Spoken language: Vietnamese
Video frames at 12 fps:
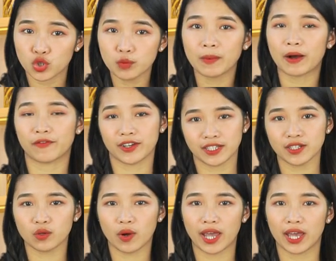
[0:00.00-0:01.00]
giúp bảo vệ
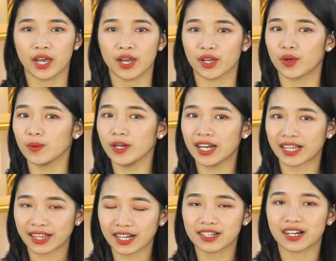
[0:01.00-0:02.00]
sức khỏe cũng như là
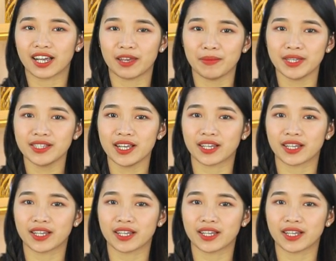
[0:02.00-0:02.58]
tăng cường hệ miễn